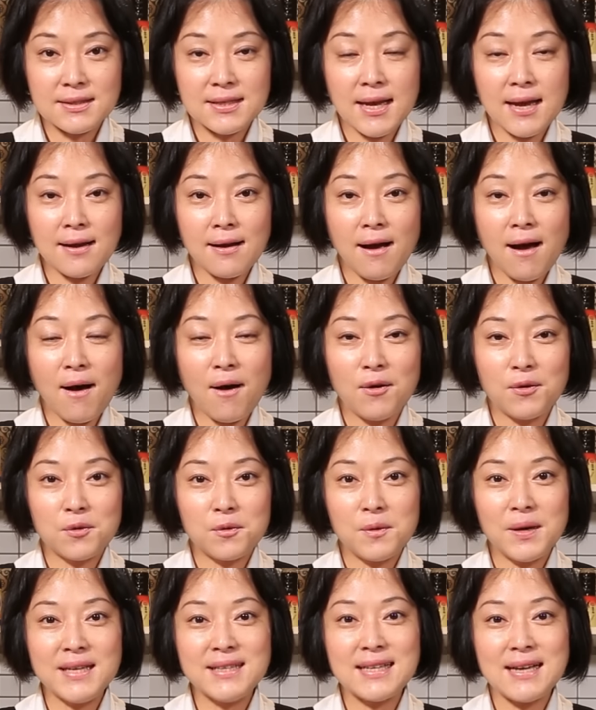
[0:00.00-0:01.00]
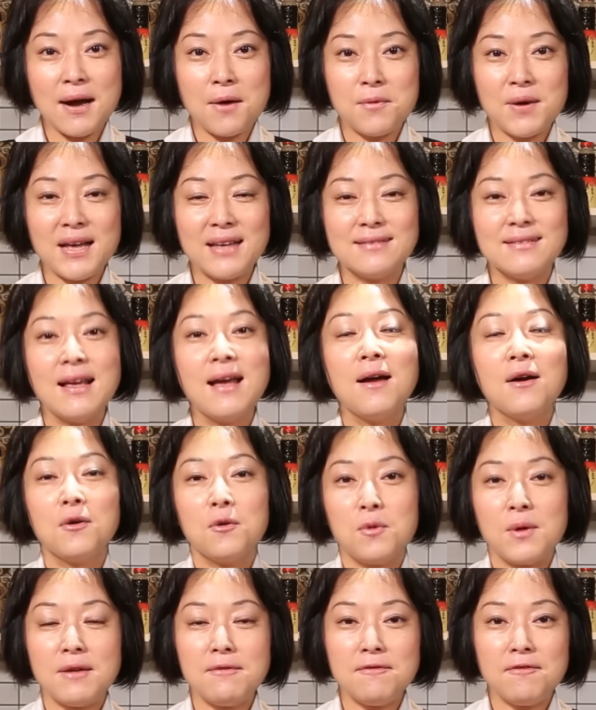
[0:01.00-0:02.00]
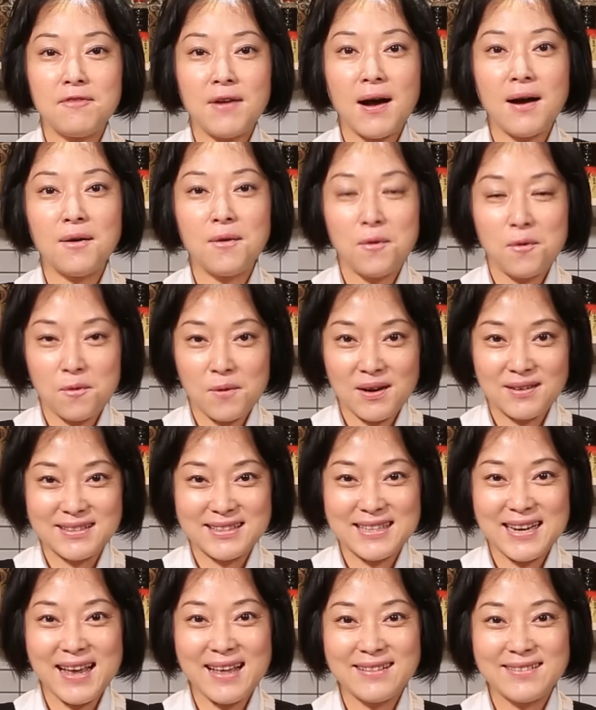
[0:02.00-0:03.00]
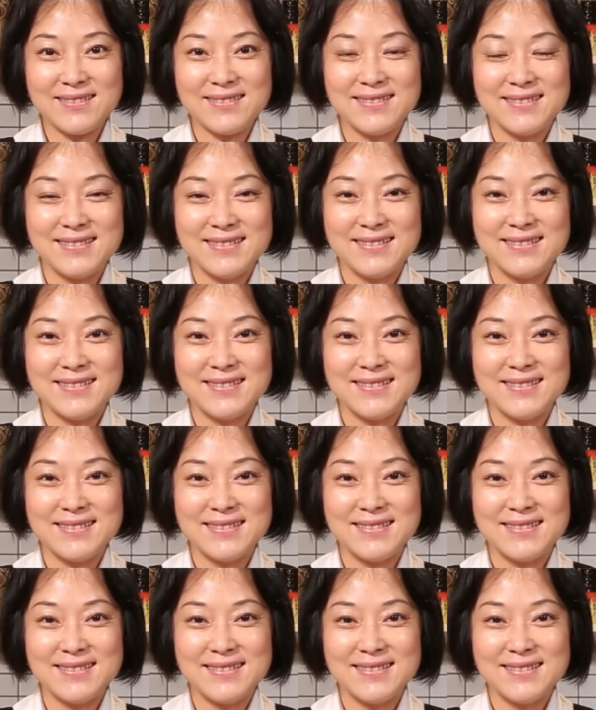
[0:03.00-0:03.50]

请参考龟甲万。官方网站。